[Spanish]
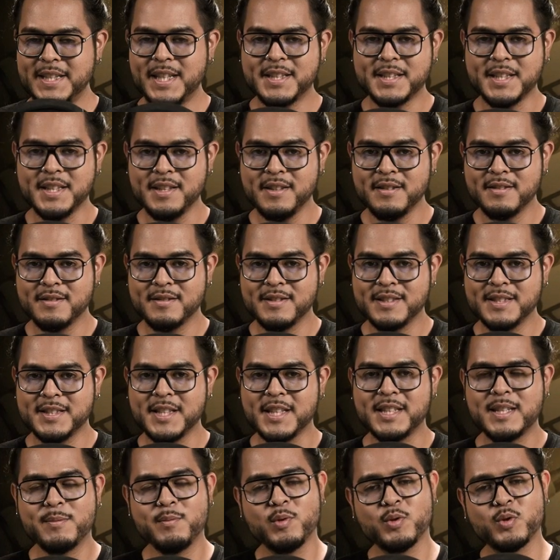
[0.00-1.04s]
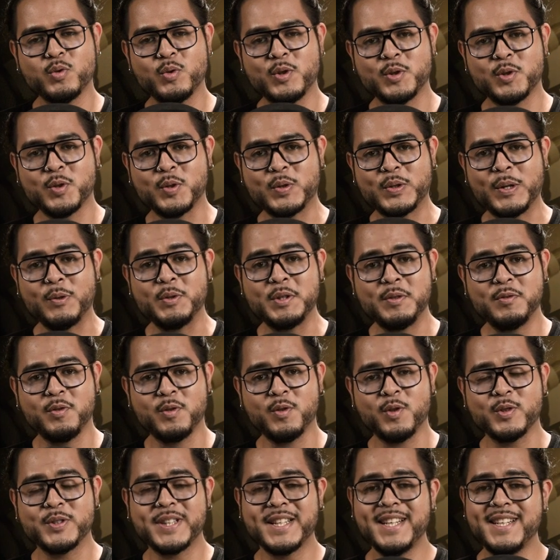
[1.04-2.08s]
Y aquí tenemos nuestros
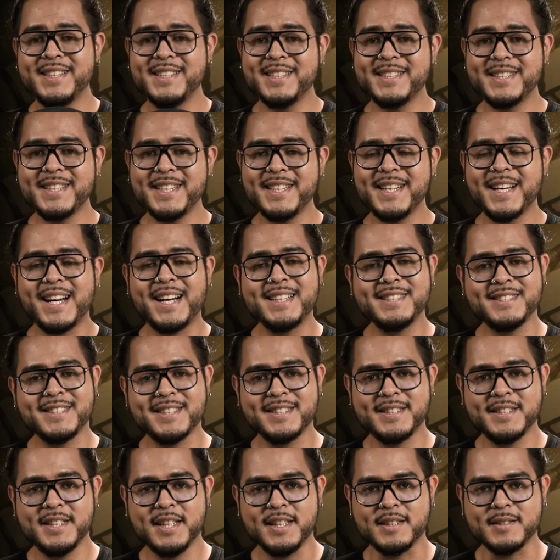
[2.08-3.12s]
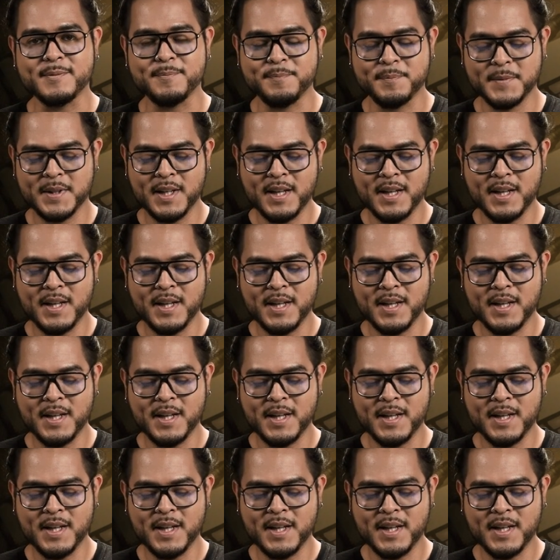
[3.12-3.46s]
audífonos NTH100.